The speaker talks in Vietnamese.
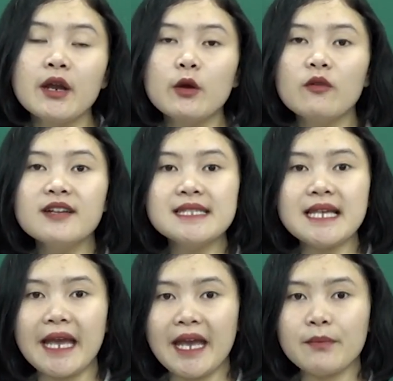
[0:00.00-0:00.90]
Đối với
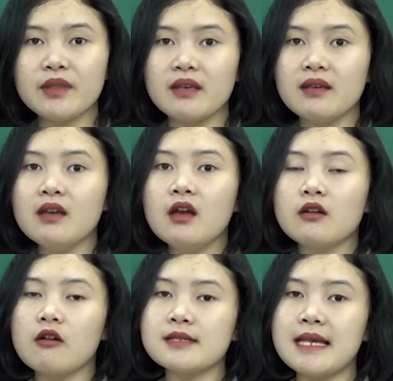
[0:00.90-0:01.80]
trẻ em thì
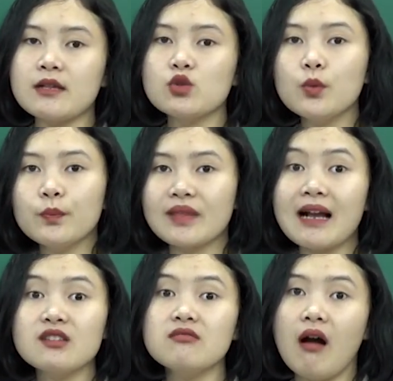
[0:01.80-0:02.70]
nó sẽ giúp
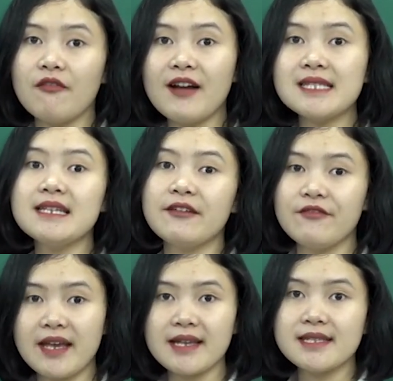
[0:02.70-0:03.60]
tăng trưởng phát triển
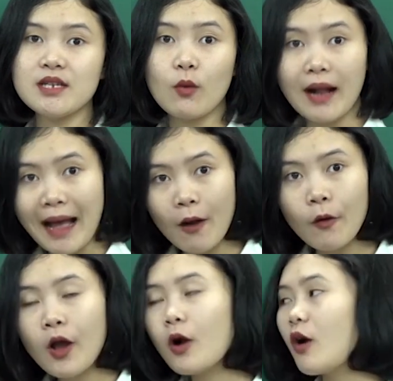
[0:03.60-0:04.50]
về chiều cao.
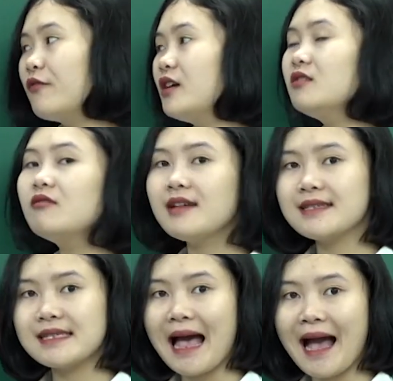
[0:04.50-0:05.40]
Còn với người
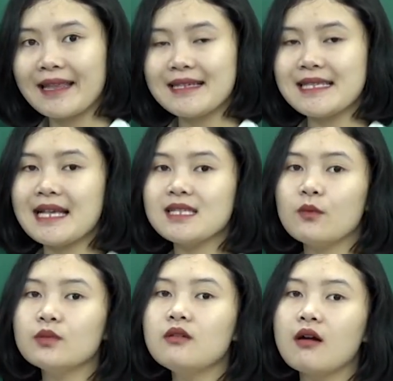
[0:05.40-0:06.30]
già thì sẽ
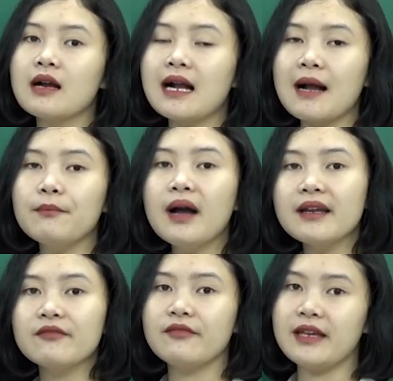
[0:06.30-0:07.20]
chống được các
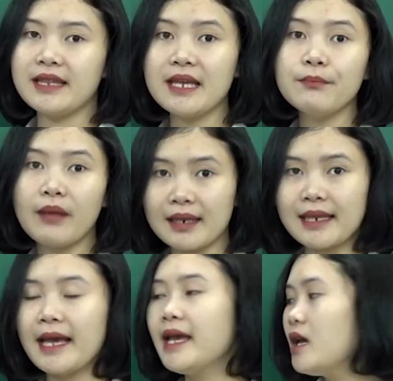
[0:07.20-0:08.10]
bệnh về tim mạch
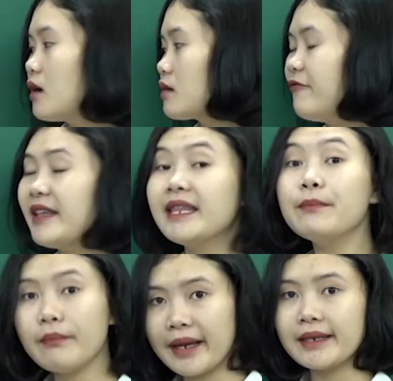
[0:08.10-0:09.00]
này, về
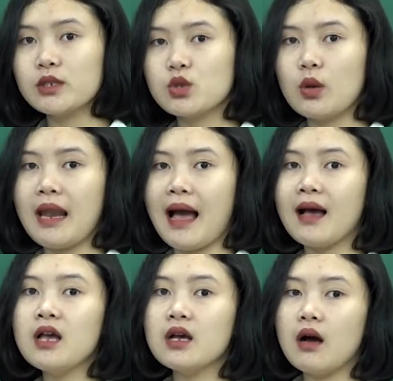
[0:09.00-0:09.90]
tim mạch rồi
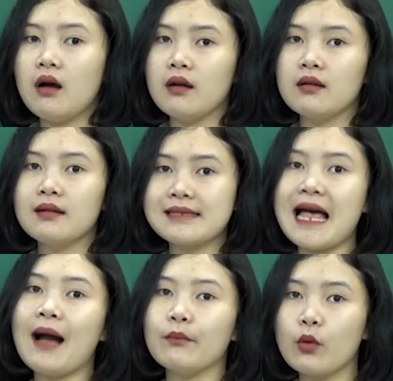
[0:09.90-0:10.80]
là uh,
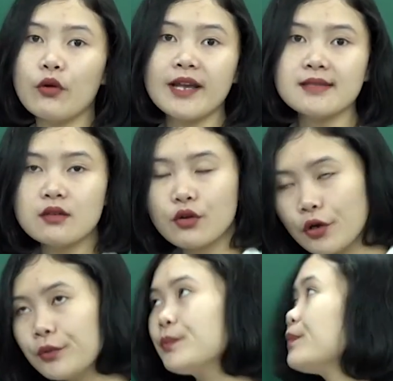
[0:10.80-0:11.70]
giảm cholesterol.